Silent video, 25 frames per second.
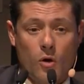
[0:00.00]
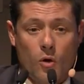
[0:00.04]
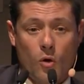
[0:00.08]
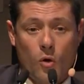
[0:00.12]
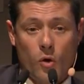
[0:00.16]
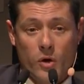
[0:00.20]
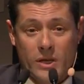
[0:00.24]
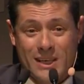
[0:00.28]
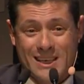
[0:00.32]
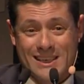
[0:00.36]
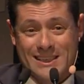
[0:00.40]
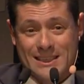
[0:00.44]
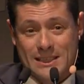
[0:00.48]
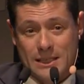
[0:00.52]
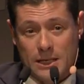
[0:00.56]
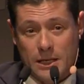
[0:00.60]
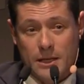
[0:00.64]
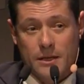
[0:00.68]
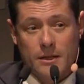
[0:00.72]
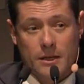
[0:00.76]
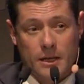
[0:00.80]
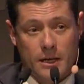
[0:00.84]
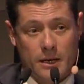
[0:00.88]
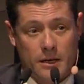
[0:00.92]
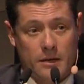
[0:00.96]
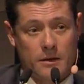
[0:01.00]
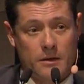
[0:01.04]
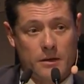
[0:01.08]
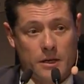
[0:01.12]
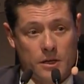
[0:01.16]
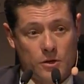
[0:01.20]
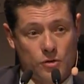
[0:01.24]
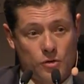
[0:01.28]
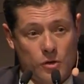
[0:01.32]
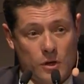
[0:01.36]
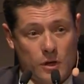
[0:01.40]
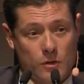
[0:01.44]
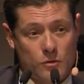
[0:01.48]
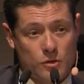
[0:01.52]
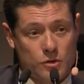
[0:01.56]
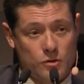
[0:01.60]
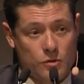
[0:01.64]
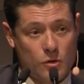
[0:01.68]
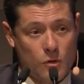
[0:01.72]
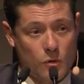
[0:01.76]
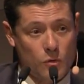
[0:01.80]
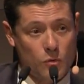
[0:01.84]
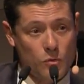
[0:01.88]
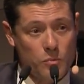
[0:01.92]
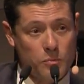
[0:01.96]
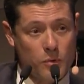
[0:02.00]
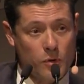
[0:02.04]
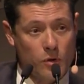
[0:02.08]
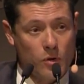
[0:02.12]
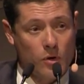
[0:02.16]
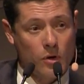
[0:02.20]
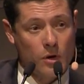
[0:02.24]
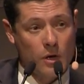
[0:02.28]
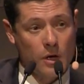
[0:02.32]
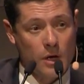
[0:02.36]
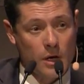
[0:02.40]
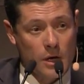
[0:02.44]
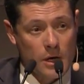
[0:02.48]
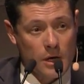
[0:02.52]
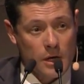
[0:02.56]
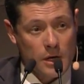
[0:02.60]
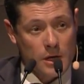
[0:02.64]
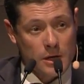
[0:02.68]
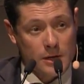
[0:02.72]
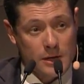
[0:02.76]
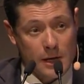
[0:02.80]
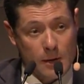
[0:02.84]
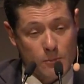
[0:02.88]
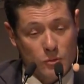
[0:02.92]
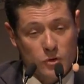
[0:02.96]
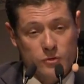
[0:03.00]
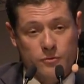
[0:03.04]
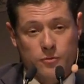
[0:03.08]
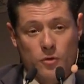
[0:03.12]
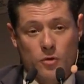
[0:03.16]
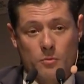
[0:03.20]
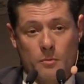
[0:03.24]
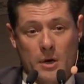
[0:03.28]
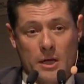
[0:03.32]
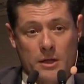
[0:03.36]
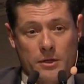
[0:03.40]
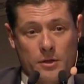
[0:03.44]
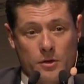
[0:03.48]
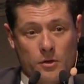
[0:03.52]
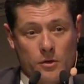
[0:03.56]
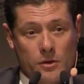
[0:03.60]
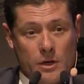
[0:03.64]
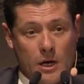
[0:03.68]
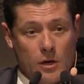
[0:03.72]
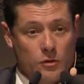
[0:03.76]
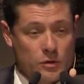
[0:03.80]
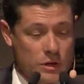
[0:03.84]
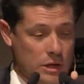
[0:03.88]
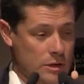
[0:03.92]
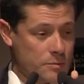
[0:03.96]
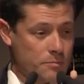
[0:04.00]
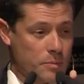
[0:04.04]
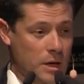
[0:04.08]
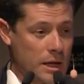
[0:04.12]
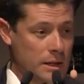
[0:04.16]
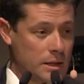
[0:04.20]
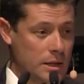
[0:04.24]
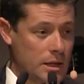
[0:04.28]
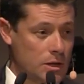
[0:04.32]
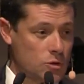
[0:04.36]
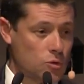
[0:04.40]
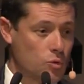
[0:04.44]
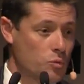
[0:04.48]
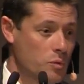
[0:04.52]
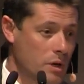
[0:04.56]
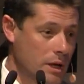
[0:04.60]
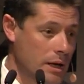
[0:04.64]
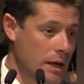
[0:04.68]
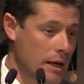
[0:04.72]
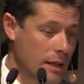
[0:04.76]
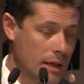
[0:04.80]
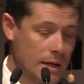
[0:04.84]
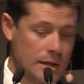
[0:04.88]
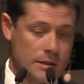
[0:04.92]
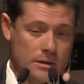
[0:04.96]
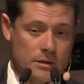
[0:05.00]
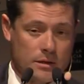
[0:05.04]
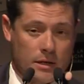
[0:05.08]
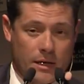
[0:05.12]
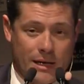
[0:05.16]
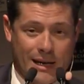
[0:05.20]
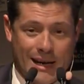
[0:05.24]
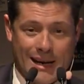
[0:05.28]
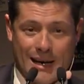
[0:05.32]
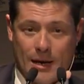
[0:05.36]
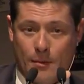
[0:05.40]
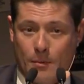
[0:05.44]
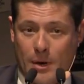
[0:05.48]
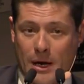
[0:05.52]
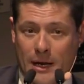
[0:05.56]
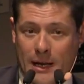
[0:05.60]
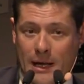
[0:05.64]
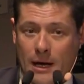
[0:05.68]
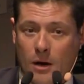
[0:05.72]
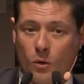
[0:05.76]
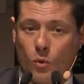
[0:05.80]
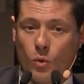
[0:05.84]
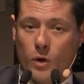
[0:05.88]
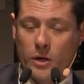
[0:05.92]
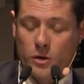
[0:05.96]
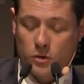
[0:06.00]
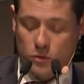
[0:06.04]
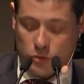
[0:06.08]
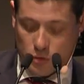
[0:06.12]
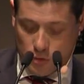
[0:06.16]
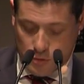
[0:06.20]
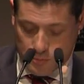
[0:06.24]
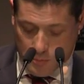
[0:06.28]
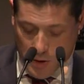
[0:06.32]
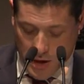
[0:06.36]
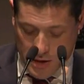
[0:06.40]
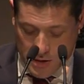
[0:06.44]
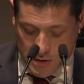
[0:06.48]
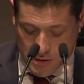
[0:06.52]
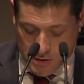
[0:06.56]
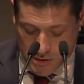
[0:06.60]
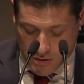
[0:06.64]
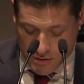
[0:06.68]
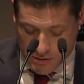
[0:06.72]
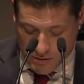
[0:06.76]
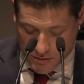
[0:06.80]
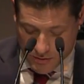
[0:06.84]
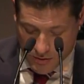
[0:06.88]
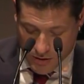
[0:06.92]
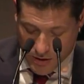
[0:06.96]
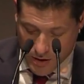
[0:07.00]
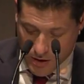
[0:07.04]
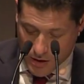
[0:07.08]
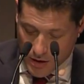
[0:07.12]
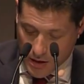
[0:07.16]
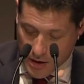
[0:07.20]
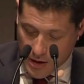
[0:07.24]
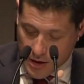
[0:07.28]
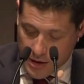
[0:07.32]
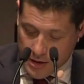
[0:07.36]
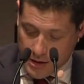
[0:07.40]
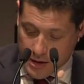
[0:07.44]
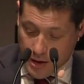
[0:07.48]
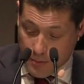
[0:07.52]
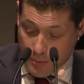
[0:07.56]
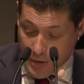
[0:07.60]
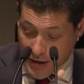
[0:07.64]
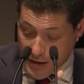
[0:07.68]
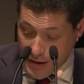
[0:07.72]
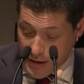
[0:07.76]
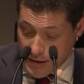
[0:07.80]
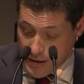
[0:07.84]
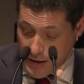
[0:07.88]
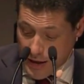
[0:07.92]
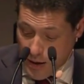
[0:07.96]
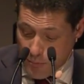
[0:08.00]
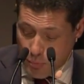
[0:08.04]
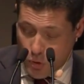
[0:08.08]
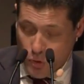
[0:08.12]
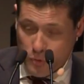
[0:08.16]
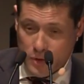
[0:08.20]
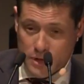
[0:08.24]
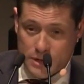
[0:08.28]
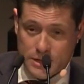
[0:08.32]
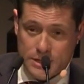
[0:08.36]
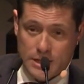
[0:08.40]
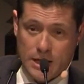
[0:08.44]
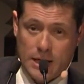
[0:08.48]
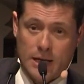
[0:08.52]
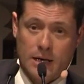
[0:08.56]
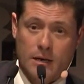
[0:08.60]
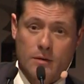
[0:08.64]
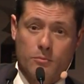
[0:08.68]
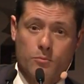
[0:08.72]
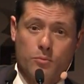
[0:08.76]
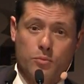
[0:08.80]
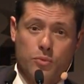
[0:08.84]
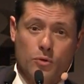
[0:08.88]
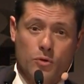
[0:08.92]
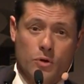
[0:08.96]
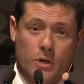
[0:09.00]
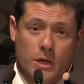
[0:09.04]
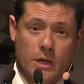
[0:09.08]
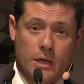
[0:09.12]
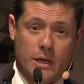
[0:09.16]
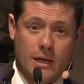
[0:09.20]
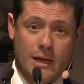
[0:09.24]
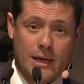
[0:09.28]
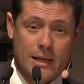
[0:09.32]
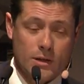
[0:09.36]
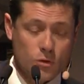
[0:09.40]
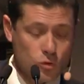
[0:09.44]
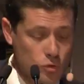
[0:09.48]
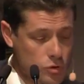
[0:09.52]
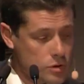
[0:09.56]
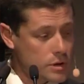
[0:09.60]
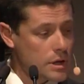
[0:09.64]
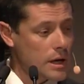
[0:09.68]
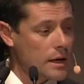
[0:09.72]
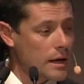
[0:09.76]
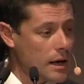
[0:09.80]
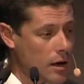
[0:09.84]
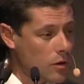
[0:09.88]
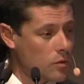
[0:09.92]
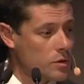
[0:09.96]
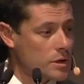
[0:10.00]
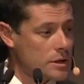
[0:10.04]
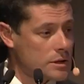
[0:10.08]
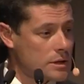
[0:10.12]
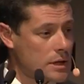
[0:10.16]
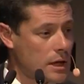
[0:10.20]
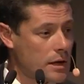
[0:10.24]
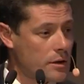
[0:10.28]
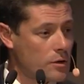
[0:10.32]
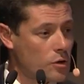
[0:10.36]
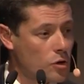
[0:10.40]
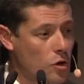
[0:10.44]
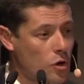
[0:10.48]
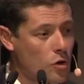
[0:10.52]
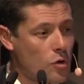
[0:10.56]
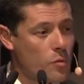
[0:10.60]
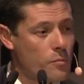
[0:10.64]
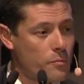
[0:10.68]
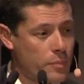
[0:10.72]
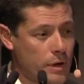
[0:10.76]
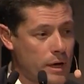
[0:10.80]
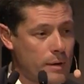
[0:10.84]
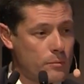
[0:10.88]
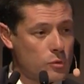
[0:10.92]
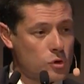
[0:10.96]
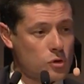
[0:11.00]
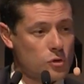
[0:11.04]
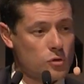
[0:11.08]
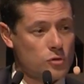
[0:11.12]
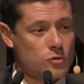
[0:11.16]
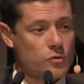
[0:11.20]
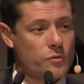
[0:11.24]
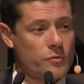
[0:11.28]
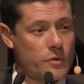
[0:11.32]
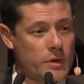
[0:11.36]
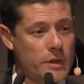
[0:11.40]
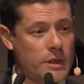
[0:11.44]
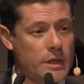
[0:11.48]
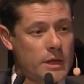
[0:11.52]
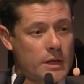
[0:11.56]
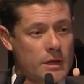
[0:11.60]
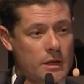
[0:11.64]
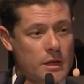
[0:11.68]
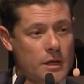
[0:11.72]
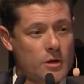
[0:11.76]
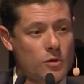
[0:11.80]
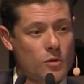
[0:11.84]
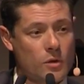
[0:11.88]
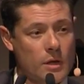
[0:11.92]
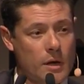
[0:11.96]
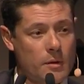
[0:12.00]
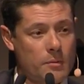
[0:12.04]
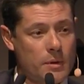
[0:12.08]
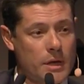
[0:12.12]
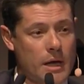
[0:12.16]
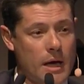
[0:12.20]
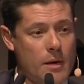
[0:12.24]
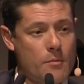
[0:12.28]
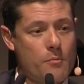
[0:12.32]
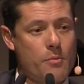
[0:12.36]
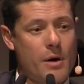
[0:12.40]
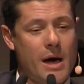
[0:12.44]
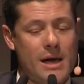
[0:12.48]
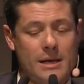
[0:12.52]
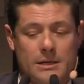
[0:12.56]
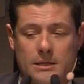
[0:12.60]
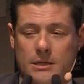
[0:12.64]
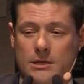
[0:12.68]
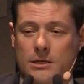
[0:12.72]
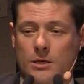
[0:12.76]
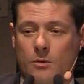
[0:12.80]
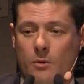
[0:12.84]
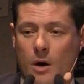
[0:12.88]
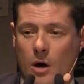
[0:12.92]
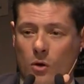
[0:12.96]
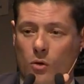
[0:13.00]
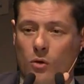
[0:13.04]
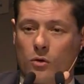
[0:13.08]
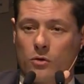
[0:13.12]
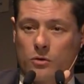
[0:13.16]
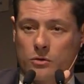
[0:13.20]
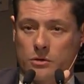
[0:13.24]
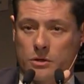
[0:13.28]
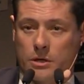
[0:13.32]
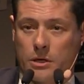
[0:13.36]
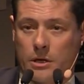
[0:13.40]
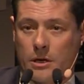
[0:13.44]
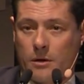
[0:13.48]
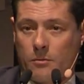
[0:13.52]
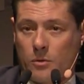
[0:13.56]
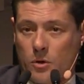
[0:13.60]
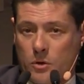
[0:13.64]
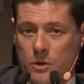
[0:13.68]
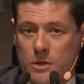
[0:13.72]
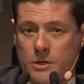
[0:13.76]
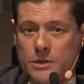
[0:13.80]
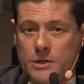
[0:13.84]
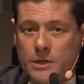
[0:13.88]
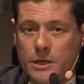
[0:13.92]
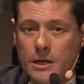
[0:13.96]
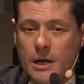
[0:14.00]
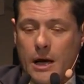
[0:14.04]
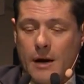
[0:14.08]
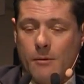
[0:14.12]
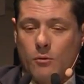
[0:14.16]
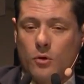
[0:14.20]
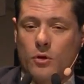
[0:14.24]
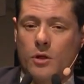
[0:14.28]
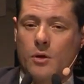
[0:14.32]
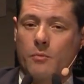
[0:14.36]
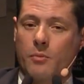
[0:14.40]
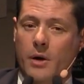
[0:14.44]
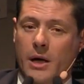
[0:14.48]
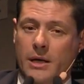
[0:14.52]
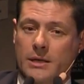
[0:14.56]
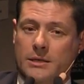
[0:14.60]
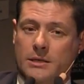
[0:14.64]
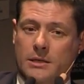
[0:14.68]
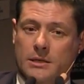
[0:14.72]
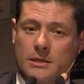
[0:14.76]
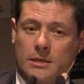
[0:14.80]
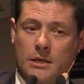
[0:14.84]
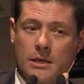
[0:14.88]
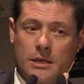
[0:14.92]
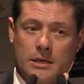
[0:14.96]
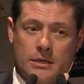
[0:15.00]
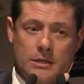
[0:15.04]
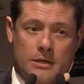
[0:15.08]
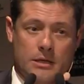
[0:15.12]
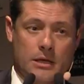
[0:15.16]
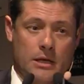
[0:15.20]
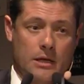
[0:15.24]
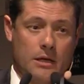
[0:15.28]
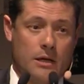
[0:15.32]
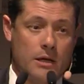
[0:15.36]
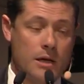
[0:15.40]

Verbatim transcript: hoy es líder dentro de nuestro grupo y damos formación a otras plantas ubicadas en Alemania o en otros países. También querría aprovechar porque la industria aragonesa no compramos lo suficiente todavía en países de bajo coste. Hablo de China, hablo de países del este.